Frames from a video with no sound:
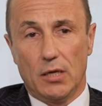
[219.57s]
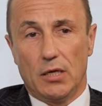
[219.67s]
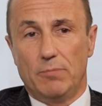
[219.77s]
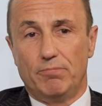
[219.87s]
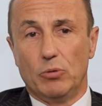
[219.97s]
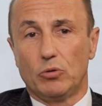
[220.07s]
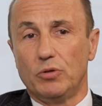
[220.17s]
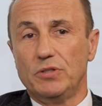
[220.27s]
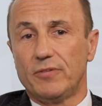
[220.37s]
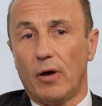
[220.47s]
Et puis autre
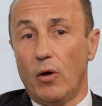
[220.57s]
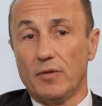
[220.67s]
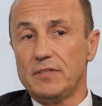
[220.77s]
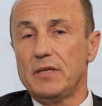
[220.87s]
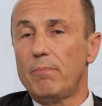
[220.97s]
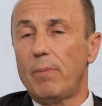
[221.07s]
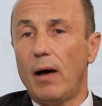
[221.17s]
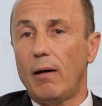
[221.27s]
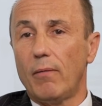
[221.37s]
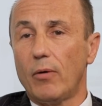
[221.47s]
différence, il n'y a
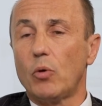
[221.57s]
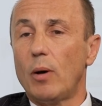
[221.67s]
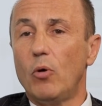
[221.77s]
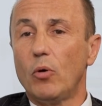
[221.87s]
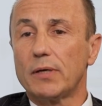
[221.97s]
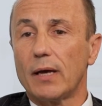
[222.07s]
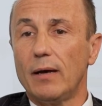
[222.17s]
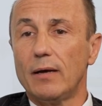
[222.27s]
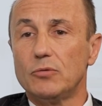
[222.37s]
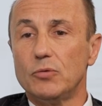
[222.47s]
pas en droit
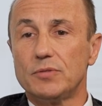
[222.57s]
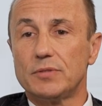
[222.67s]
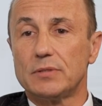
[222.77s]
marocain de